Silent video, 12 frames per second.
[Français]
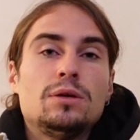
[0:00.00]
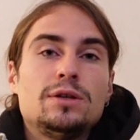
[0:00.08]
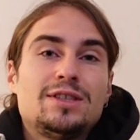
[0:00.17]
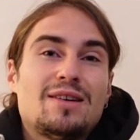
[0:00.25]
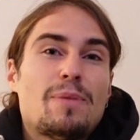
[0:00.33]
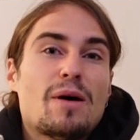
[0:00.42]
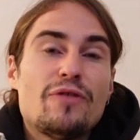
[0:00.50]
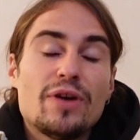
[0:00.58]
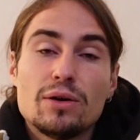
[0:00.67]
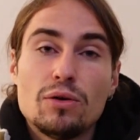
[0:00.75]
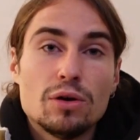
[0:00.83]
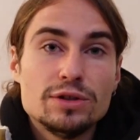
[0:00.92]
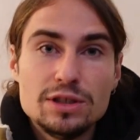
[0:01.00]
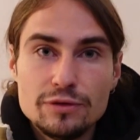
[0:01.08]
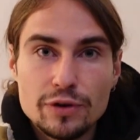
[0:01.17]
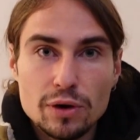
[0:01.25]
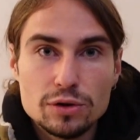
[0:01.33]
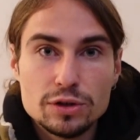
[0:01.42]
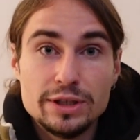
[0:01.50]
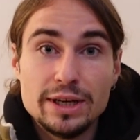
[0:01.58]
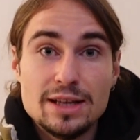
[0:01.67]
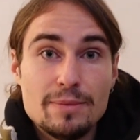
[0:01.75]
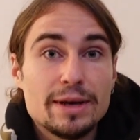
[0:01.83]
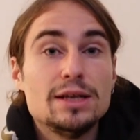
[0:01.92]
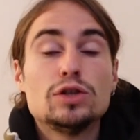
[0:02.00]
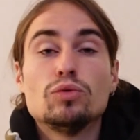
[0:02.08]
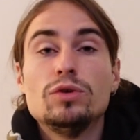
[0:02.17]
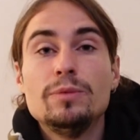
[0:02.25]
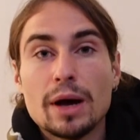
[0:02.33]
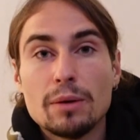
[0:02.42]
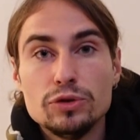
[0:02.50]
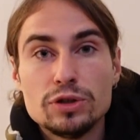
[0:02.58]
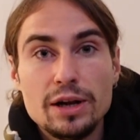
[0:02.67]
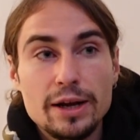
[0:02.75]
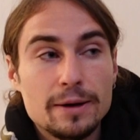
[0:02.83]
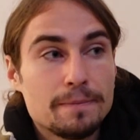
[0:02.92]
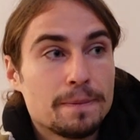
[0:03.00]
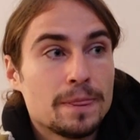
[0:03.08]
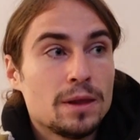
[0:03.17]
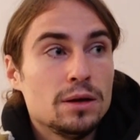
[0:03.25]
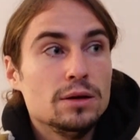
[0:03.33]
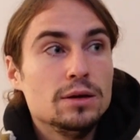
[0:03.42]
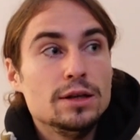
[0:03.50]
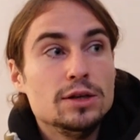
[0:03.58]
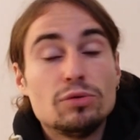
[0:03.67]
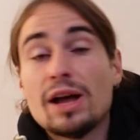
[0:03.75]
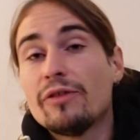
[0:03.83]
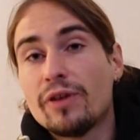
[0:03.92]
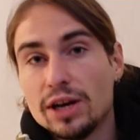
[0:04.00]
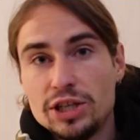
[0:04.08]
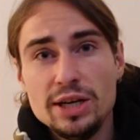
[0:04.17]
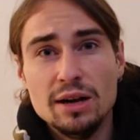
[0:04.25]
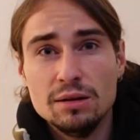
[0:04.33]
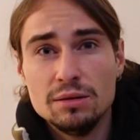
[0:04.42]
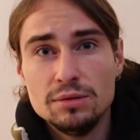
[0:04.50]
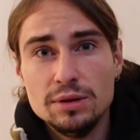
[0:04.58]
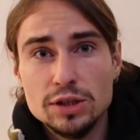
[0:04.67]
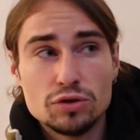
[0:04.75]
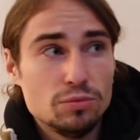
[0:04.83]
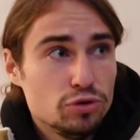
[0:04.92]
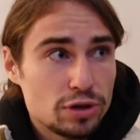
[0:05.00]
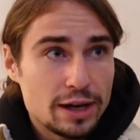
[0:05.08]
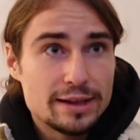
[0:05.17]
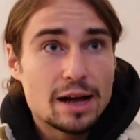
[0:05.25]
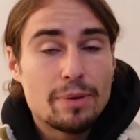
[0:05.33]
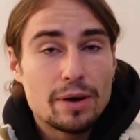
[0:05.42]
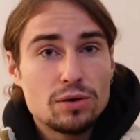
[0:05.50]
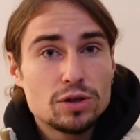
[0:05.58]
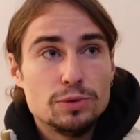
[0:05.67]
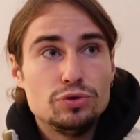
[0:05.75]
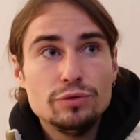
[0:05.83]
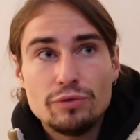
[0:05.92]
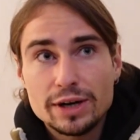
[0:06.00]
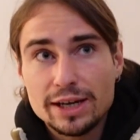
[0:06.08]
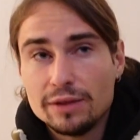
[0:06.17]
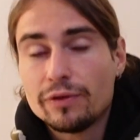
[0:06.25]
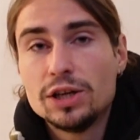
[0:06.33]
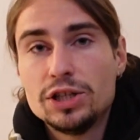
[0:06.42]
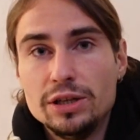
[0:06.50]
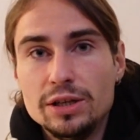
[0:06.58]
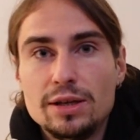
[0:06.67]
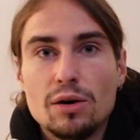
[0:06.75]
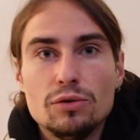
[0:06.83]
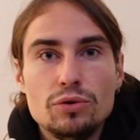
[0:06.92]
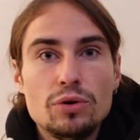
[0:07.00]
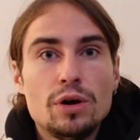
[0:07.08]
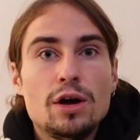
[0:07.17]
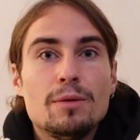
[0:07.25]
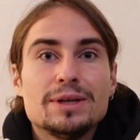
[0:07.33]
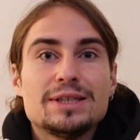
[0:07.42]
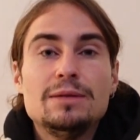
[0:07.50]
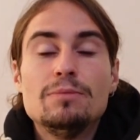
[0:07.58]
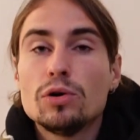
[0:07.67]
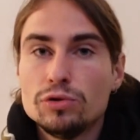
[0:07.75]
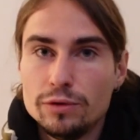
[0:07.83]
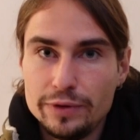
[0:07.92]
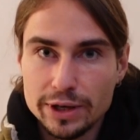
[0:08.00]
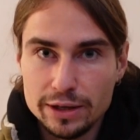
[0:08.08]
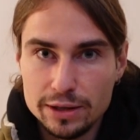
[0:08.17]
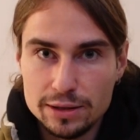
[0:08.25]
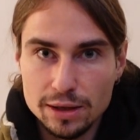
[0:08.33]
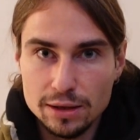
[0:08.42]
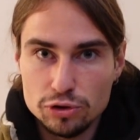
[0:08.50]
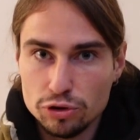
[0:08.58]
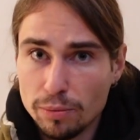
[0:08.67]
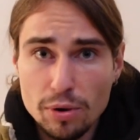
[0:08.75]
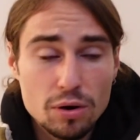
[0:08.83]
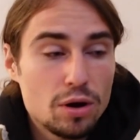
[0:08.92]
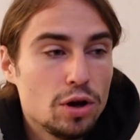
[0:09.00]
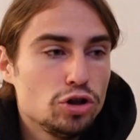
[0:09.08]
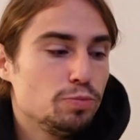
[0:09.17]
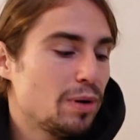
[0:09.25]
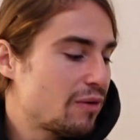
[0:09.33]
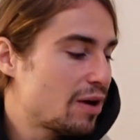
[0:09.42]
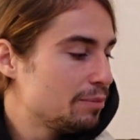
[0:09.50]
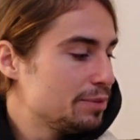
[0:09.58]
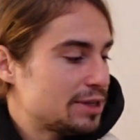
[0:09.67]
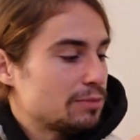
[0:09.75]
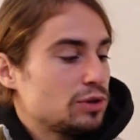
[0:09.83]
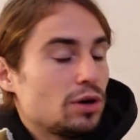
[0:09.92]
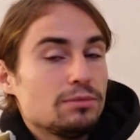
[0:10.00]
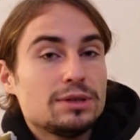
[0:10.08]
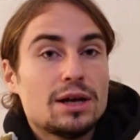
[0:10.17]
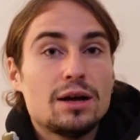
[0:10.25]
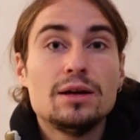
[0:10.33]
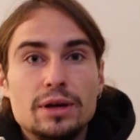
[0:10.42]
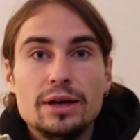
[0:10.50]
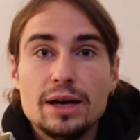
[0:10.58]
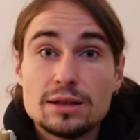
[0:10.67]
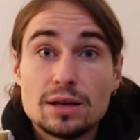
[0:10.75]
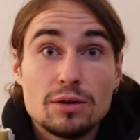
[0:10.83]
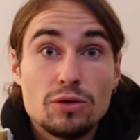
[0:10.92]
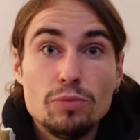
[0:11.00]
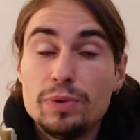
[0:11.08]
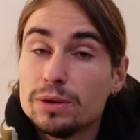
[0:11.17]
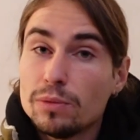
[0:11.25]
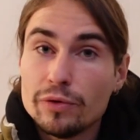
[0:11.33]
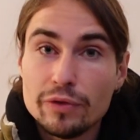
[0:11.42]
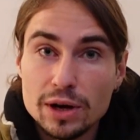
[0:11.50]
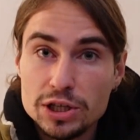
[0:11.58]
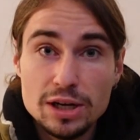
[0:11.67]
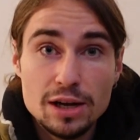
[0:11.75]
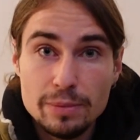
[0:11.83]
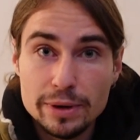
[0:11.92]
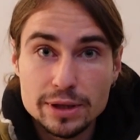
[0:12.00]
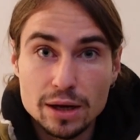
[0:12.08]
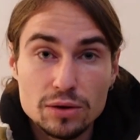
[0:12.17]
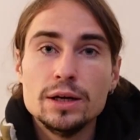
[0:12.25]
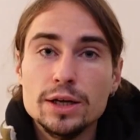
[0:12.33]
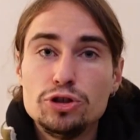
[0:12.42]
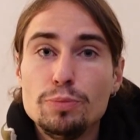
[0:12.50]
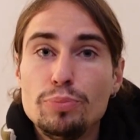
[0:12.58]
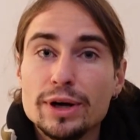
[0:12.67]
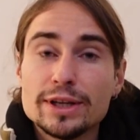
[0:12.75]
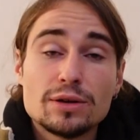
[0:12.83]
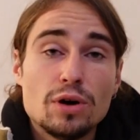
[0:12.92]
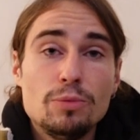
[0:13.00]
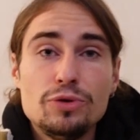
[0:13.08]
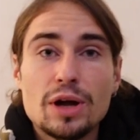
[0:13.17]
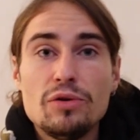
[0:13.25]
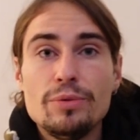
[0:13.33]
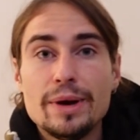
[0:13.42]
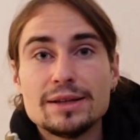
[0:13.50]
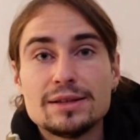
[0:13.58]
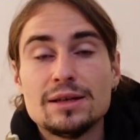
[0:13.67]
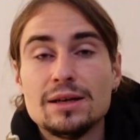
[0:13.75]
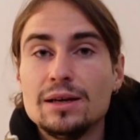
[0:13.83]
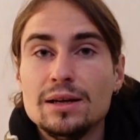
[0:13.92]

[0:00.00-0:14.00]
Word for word: ça va pas faire grande différence. Il y a des mecs qui sont hyper musclés, ils ont l'air fragiles. Ils sont musclés d'apparence, mais tu vois qu'il y a une fragilité en eux parce qu'ils manquent de virilité. Tu comprends Tu peux avoir un biceps comme ça et être complètement fragile et bêta. Et tu peux être comme une allumette